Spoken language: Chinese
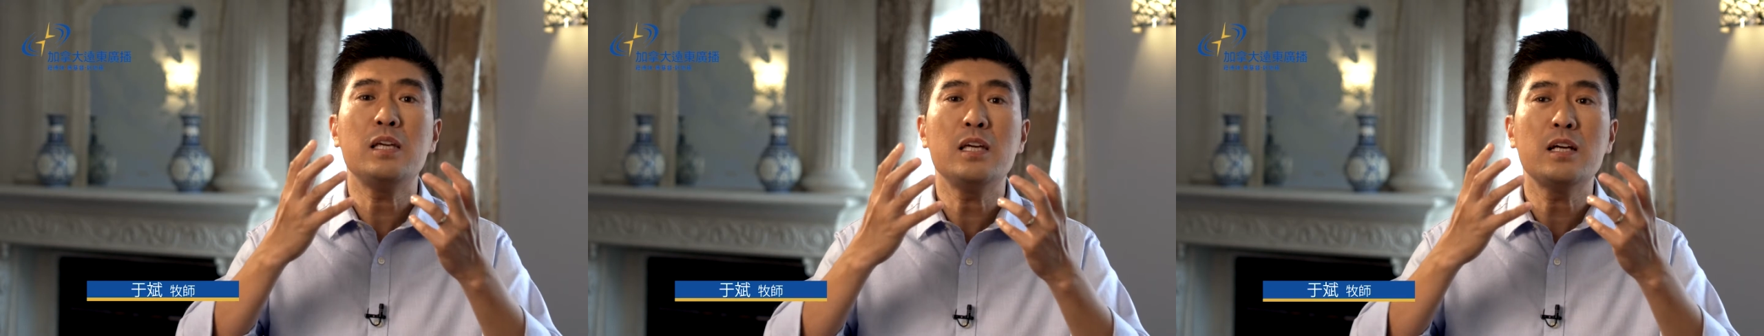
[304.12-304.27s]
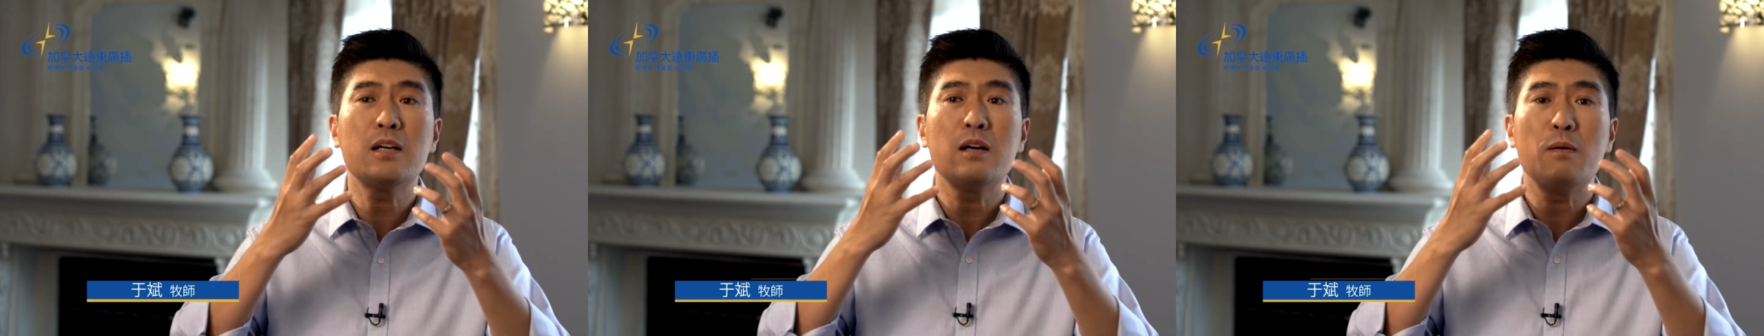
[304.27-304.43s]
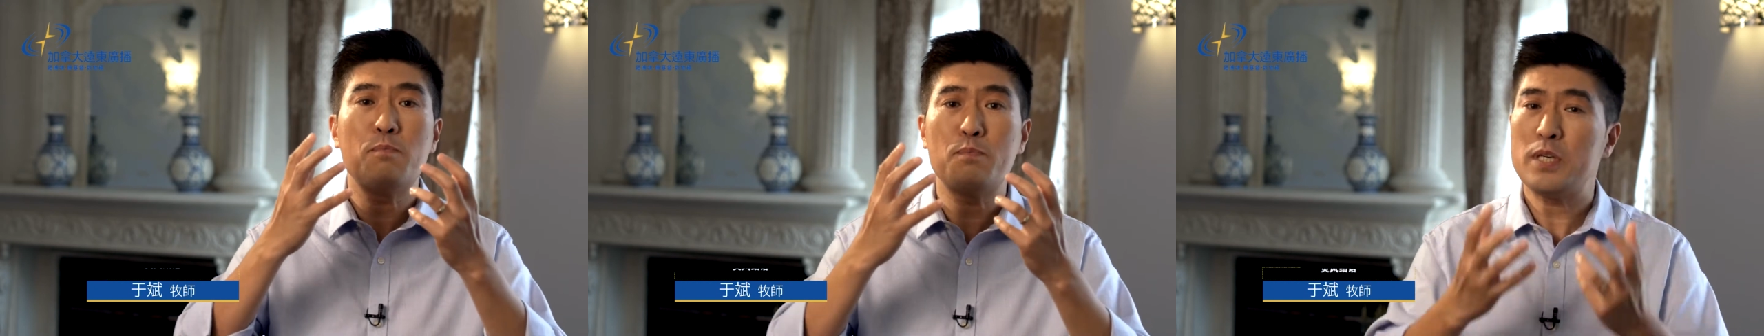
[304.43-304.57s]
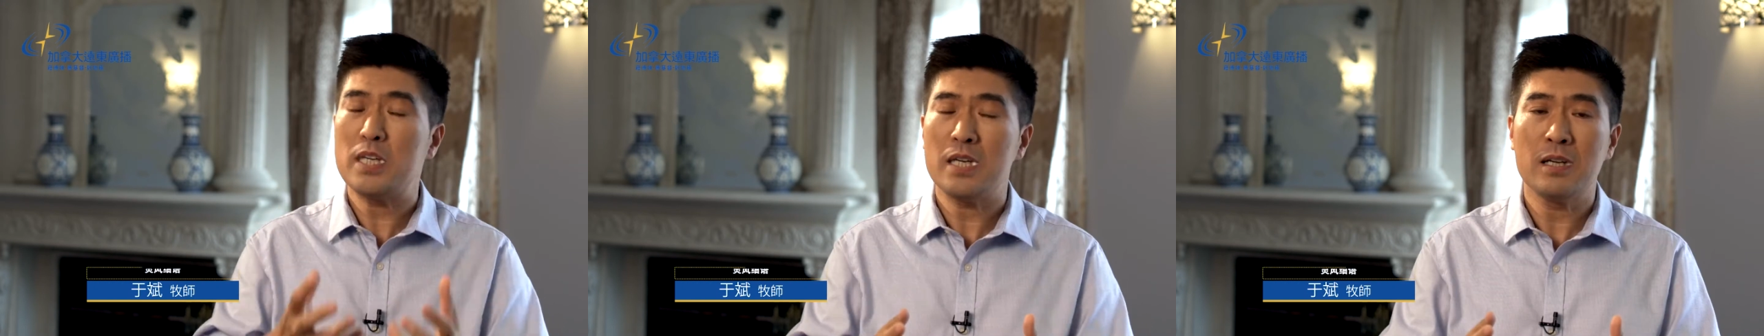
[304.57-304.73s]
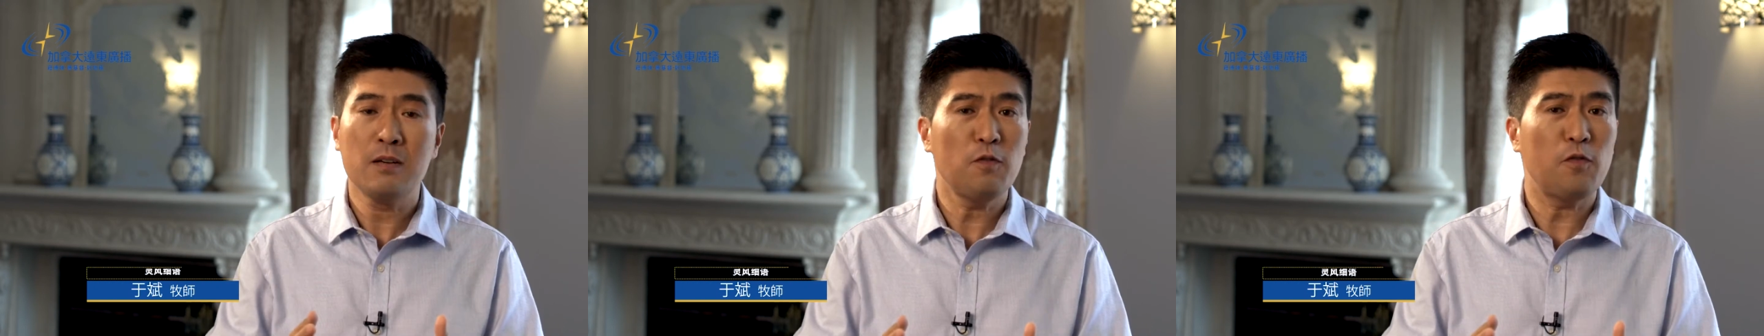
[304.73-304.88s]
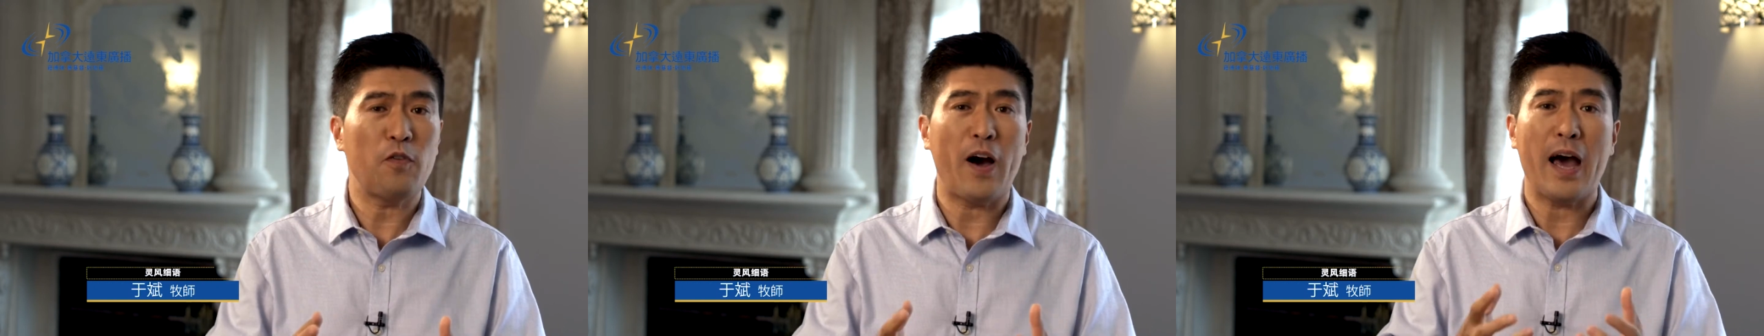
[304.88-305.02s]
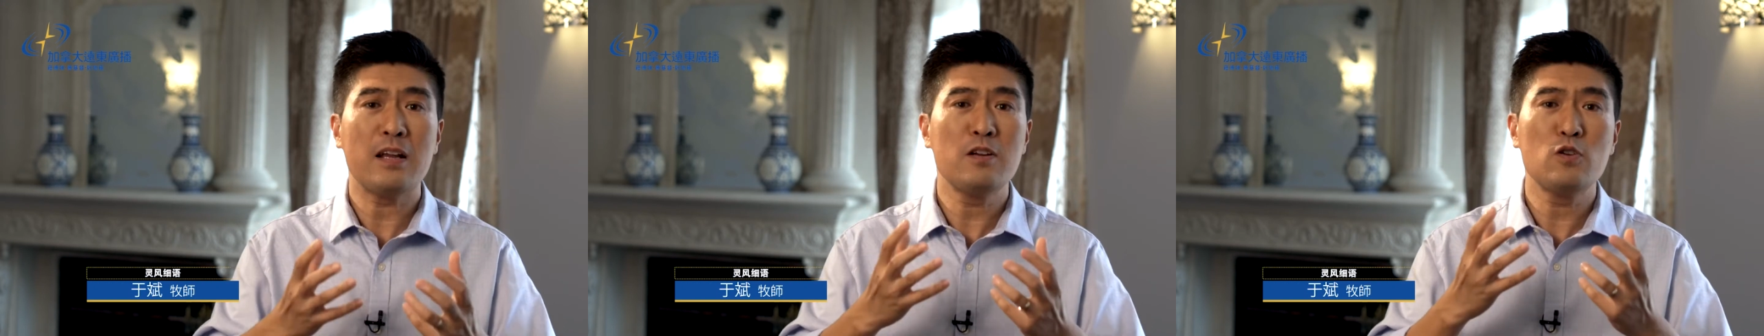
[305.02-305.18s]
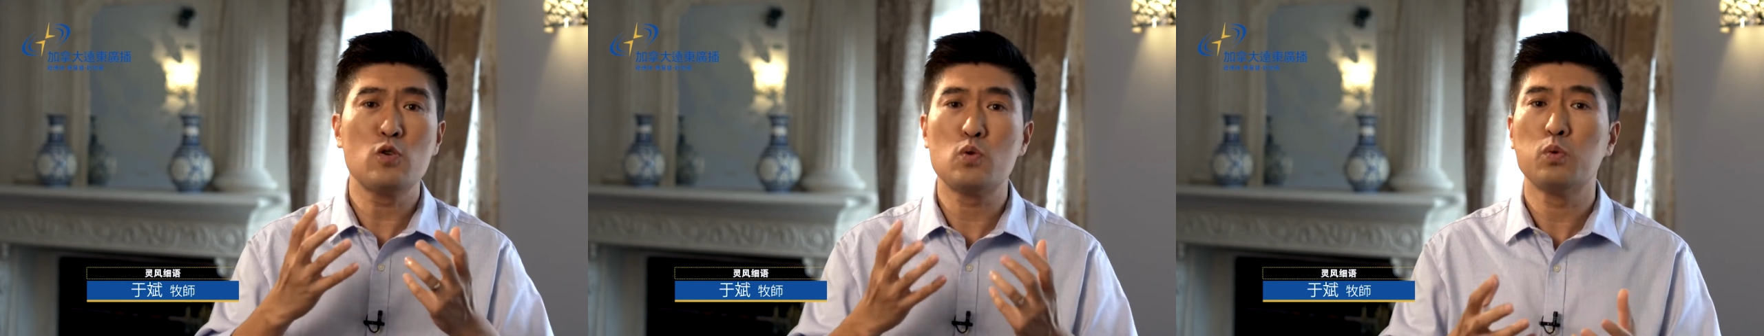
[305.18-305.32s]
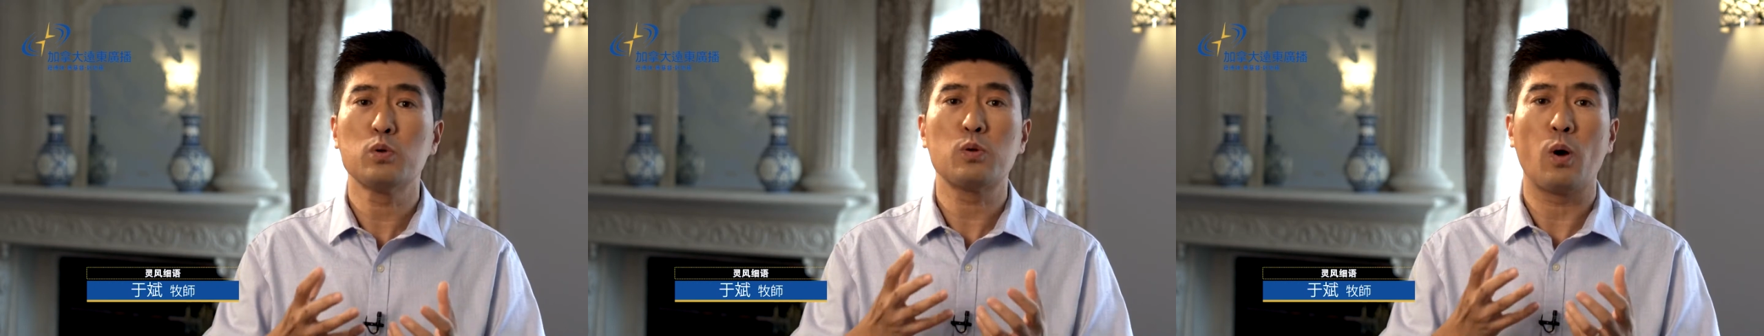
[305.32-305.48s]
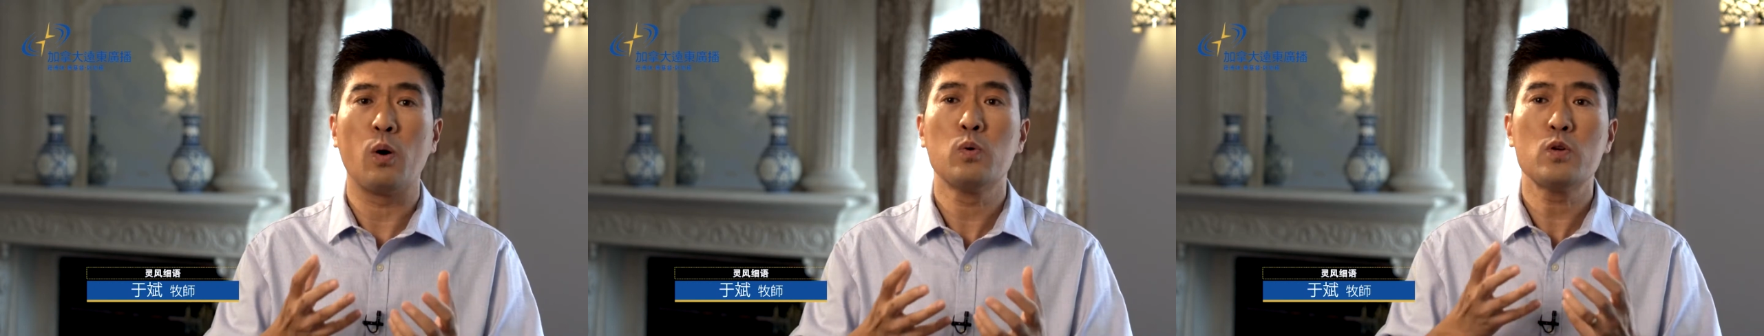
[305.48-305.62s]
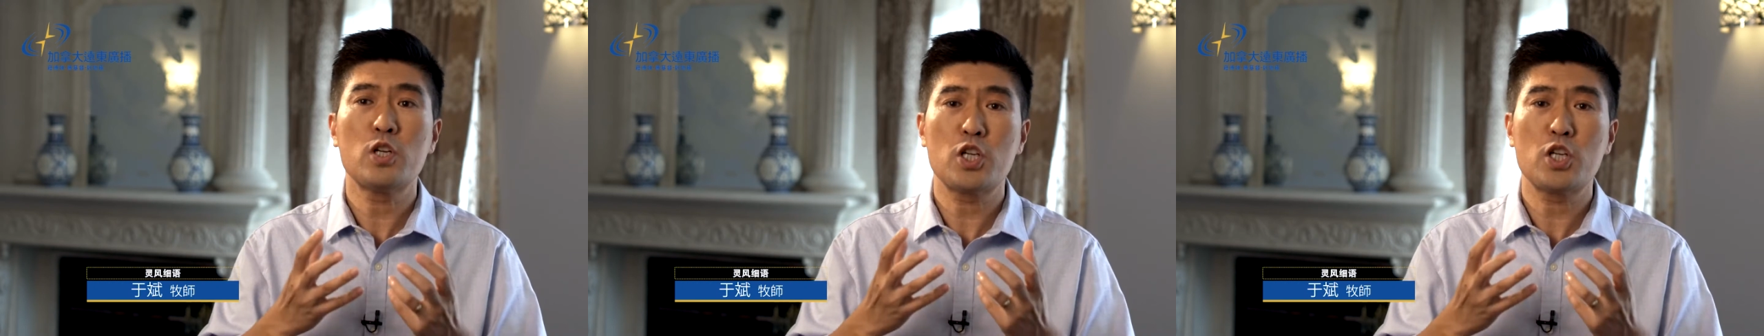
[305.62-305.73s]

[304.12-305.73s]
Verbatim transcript: 一个平凡如同